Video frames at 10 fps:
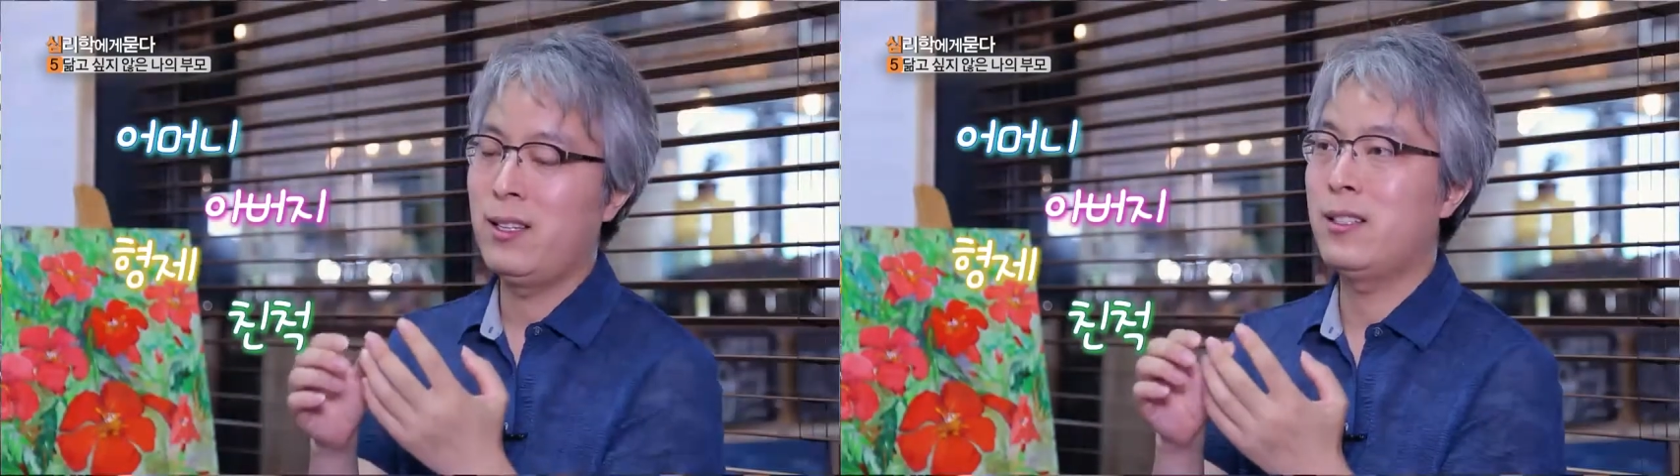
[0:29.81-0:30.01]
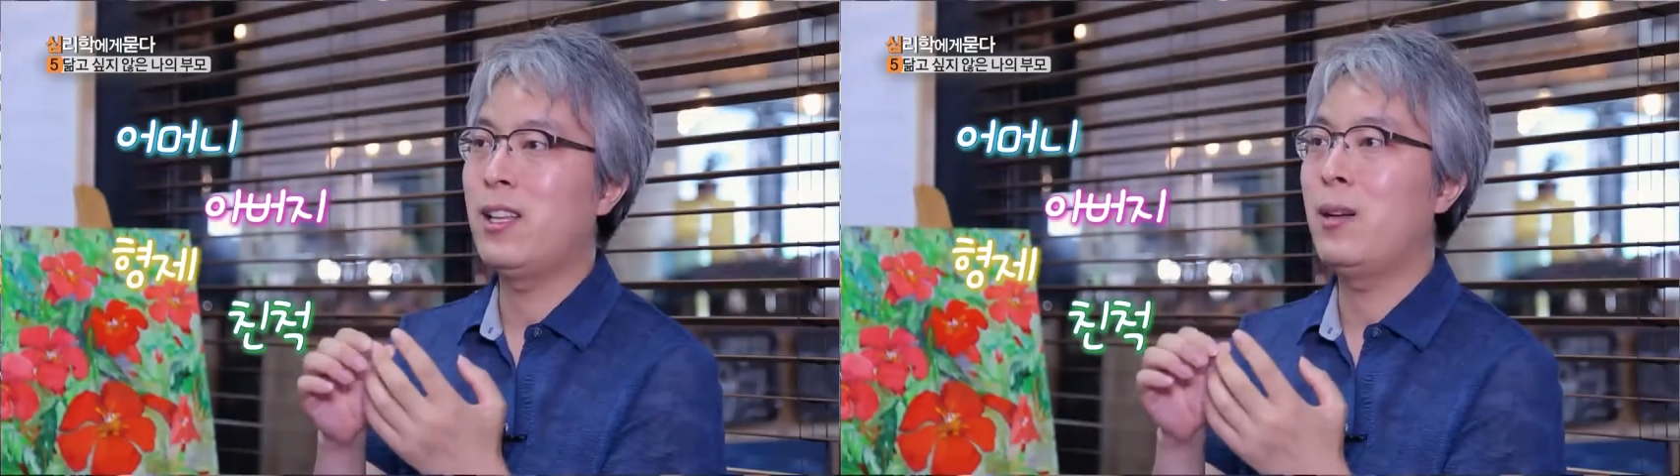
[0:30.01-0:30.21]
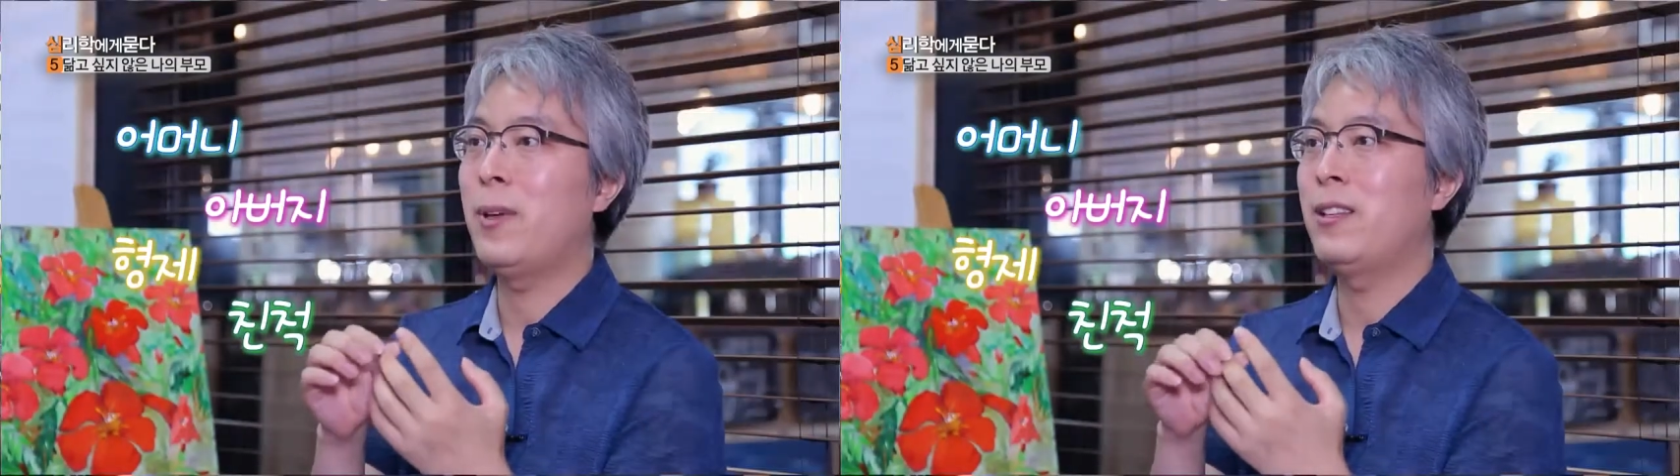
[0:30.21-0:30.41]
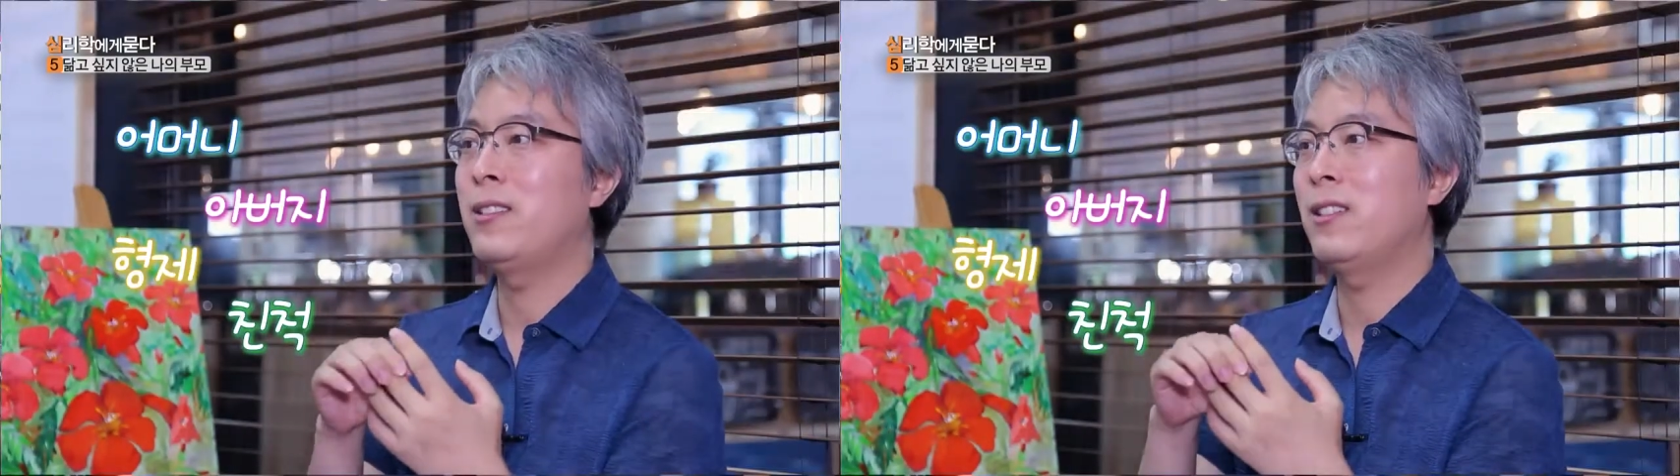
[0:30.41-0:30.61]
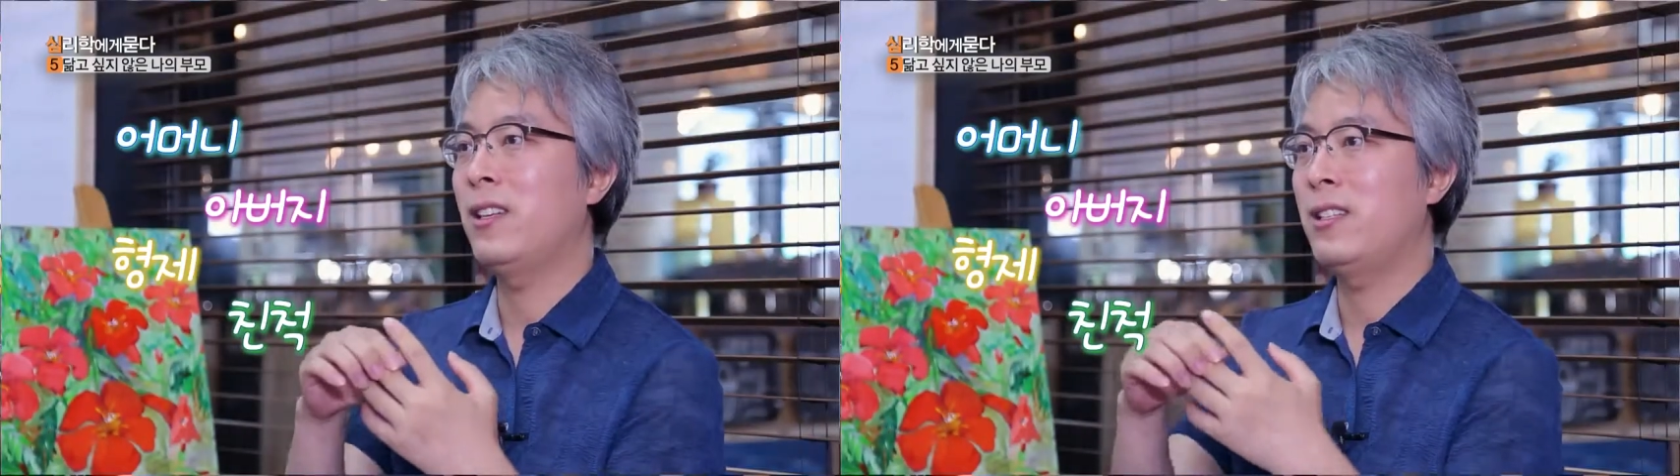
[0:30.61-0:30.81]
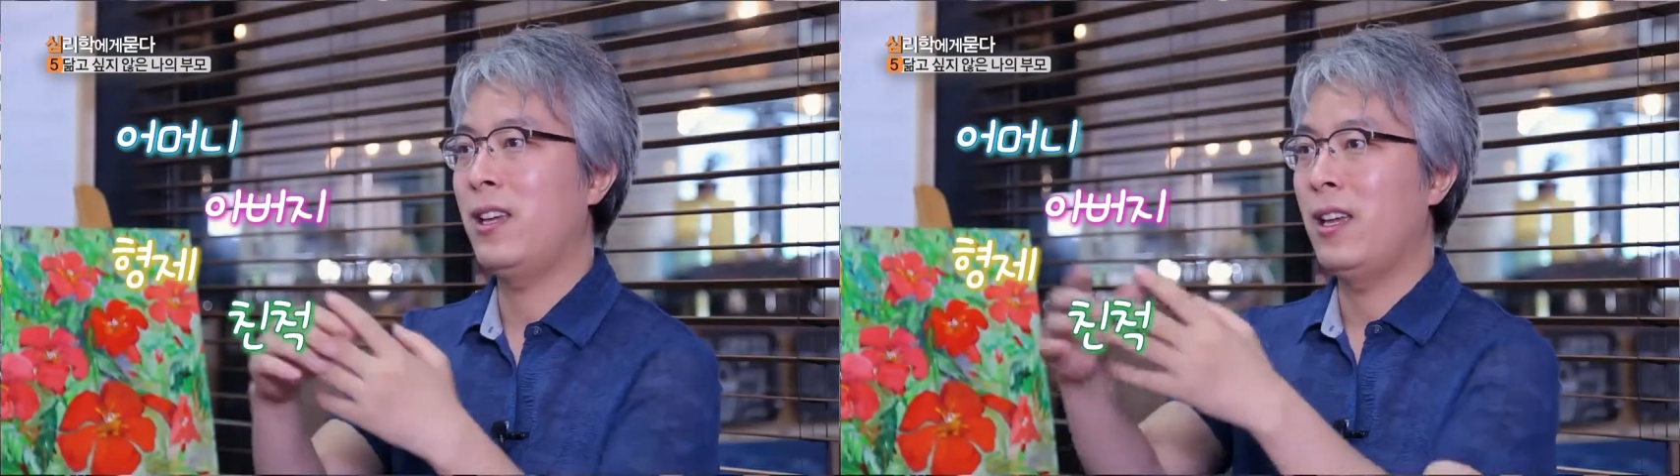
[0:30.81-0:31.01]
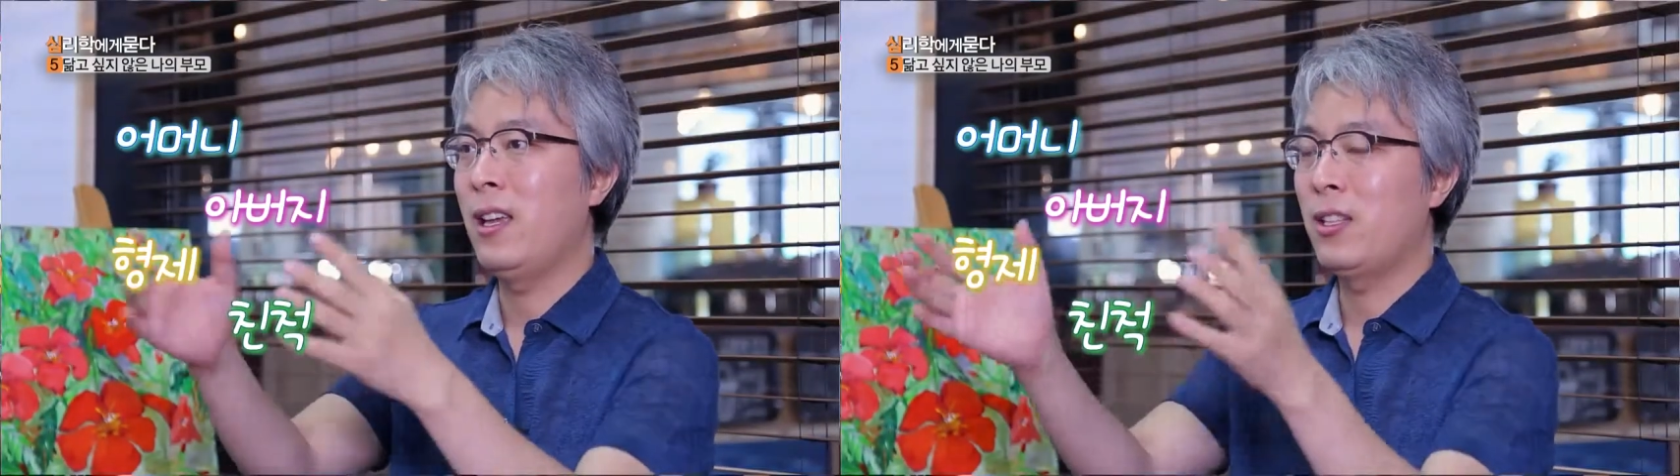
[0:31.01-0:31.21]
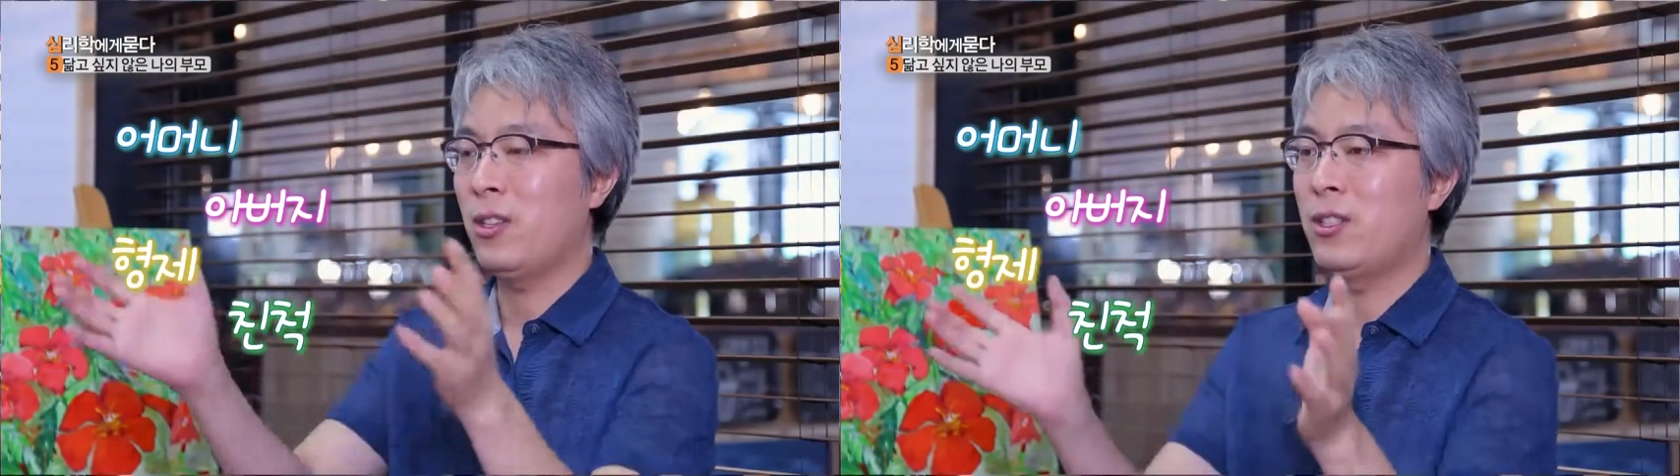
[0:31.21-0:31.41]
그 다음에는 이제
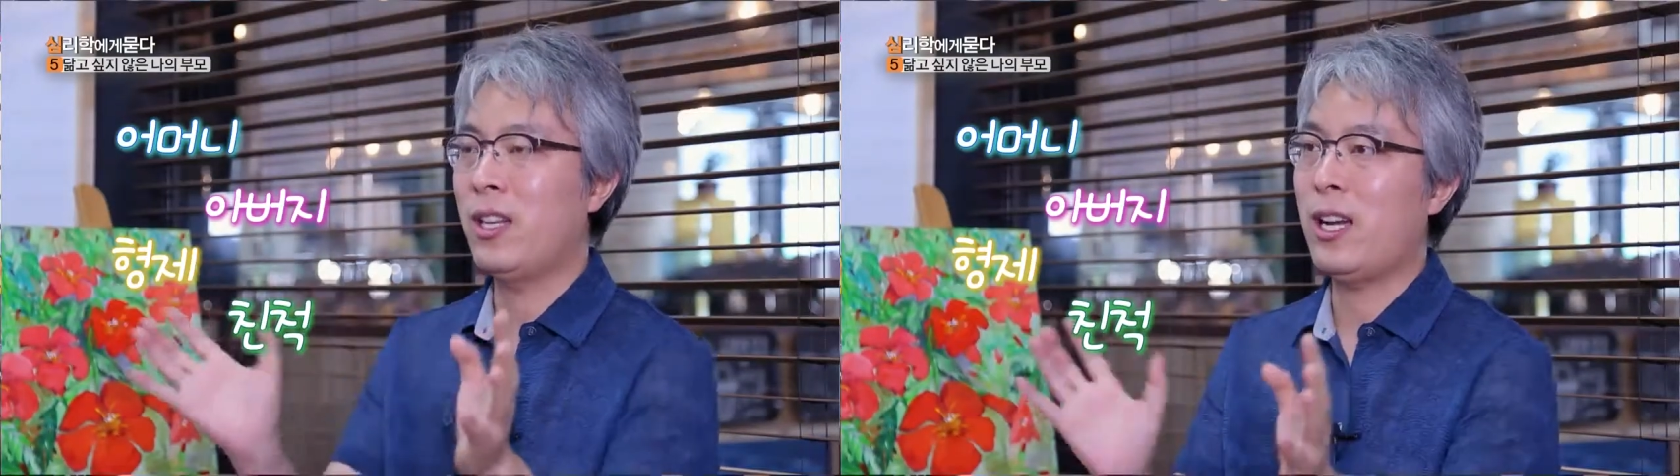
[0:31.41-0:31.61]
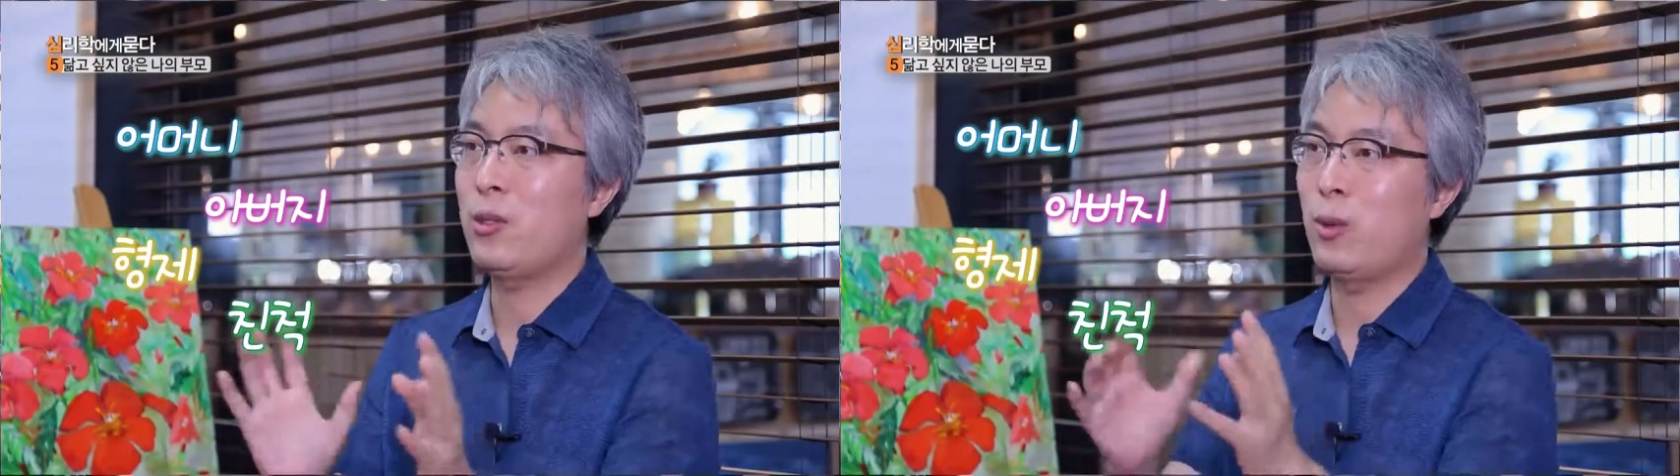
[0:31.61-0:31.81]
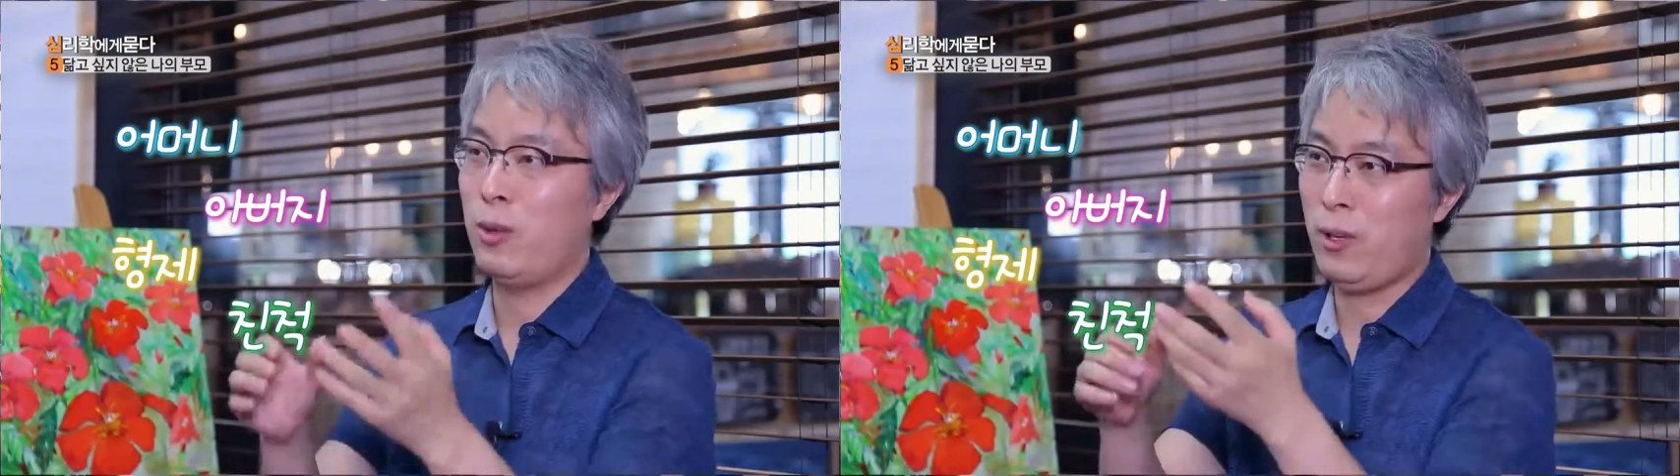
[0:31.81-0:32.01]
전체 가족,